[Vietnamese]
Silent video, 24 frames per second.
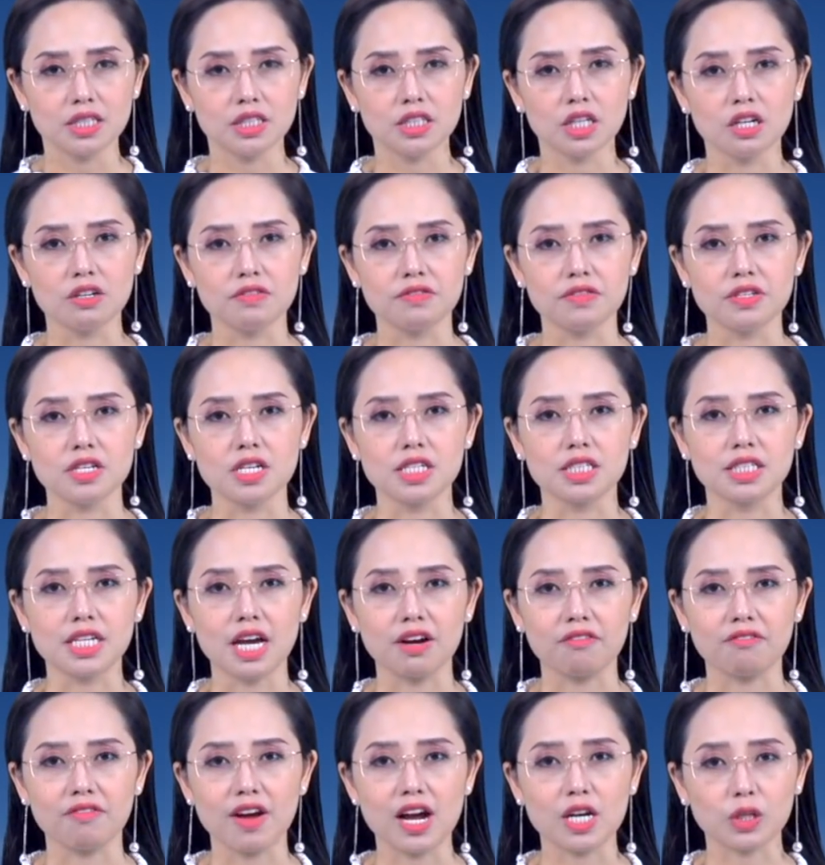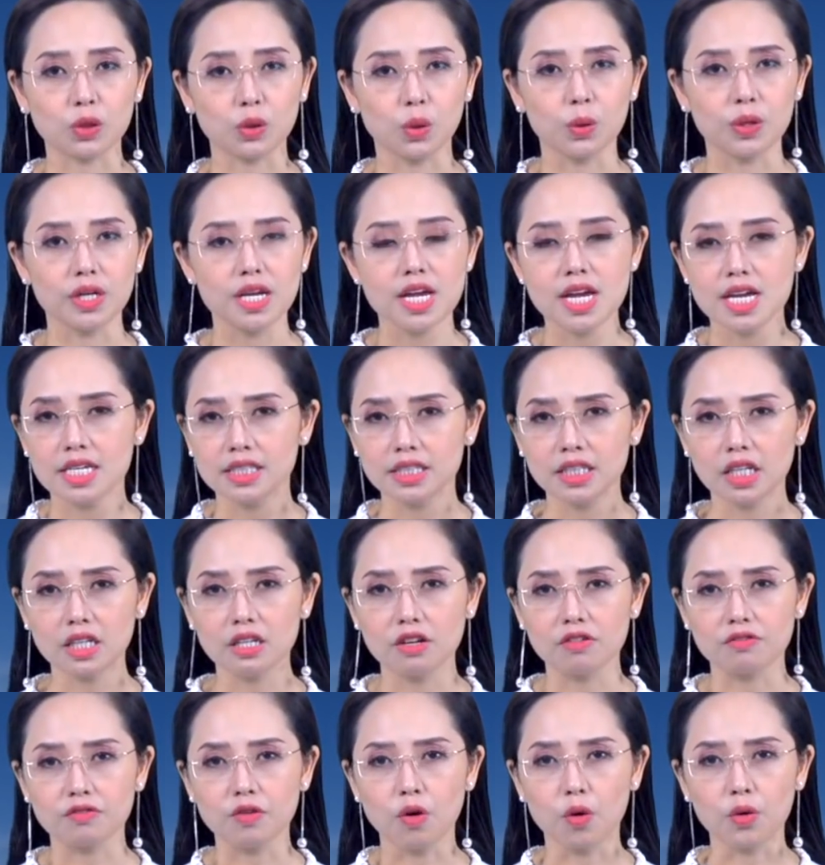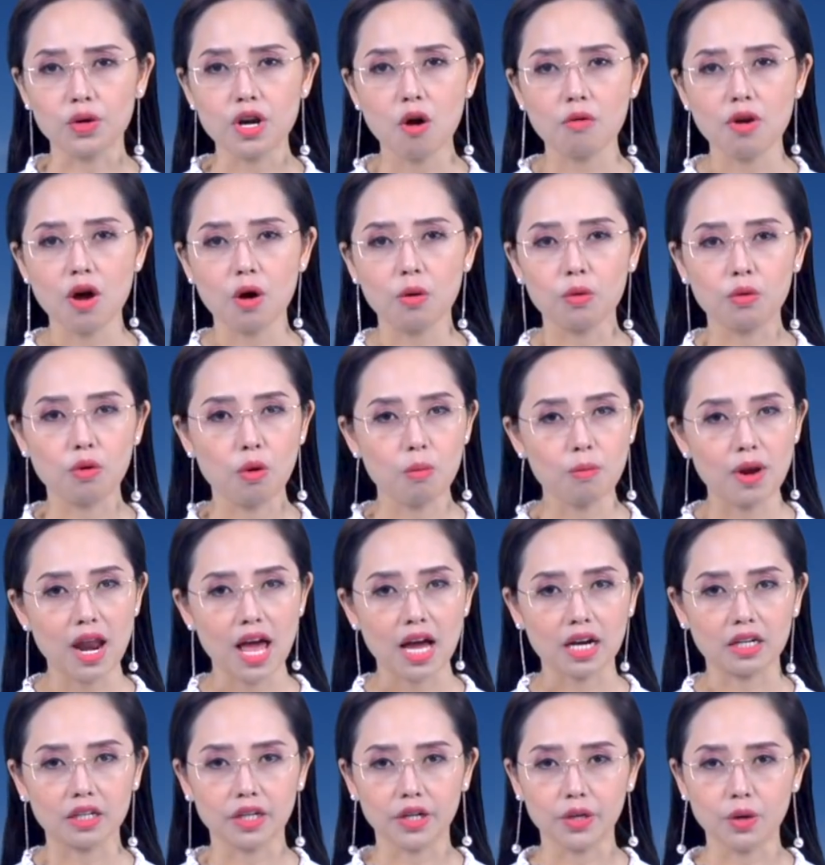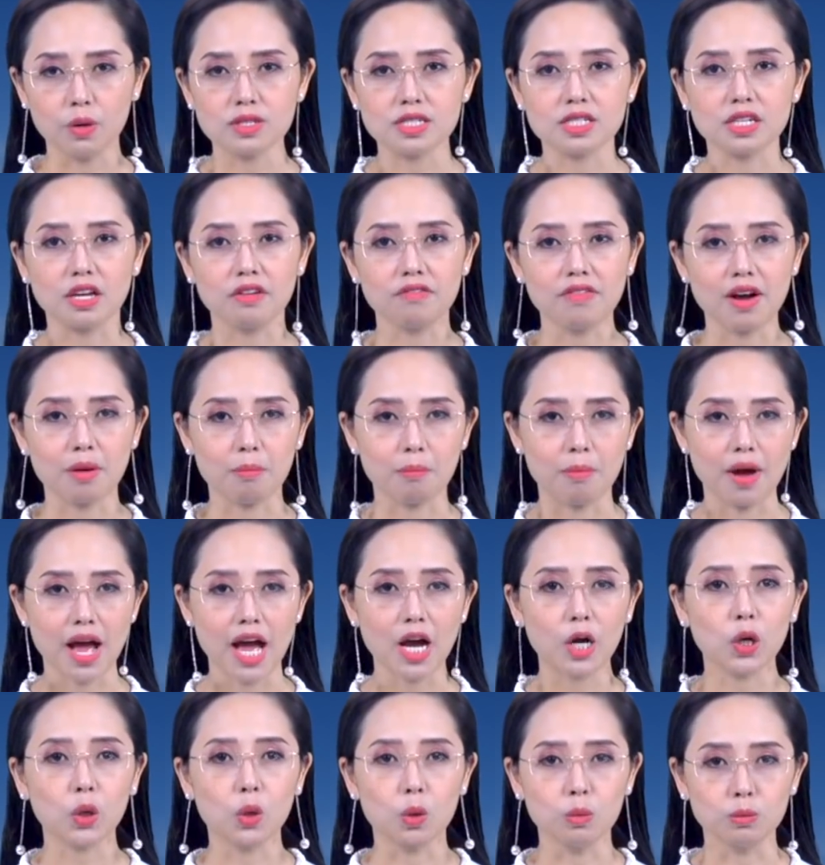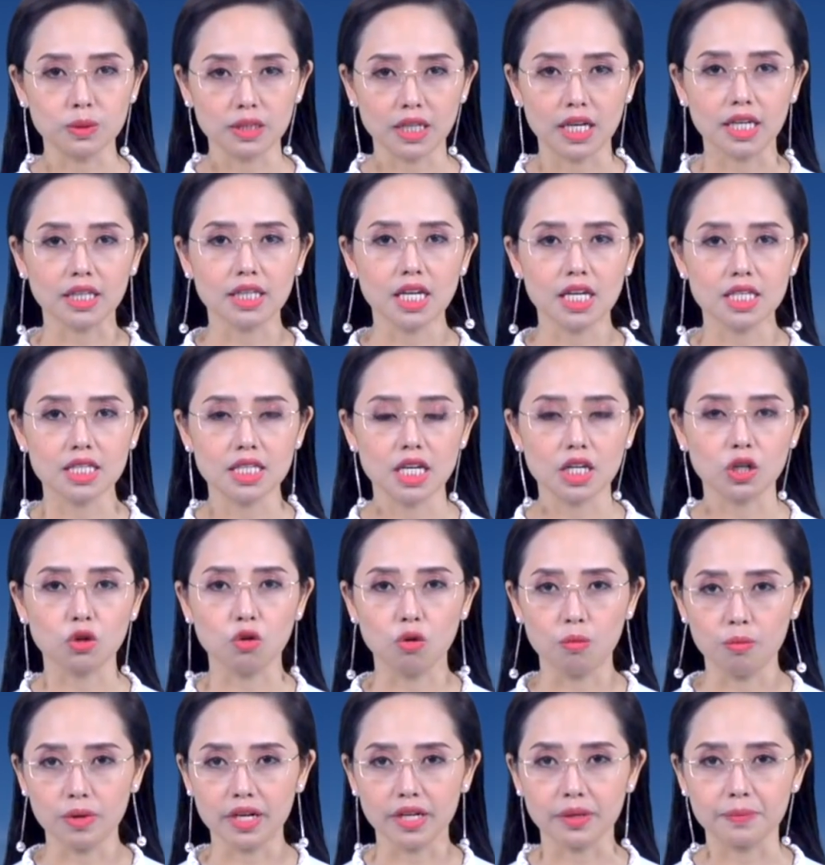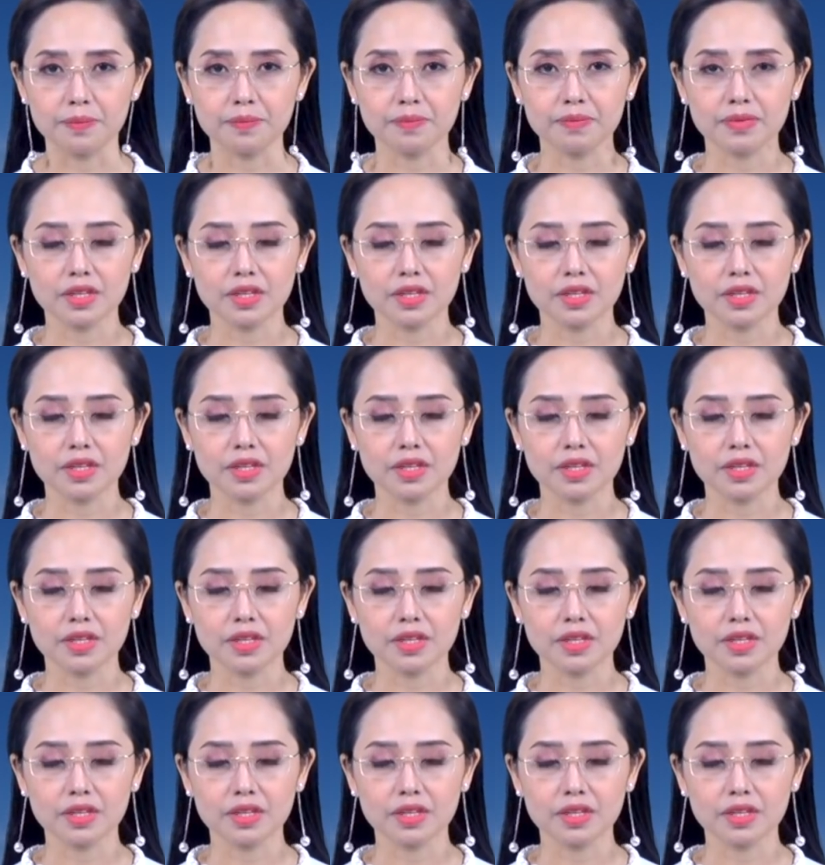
trời vừa chạng vạng tối, trên đường phố đâu đâu cũng là người đốt giấy vàng mã cúng tế thân nhân của mình.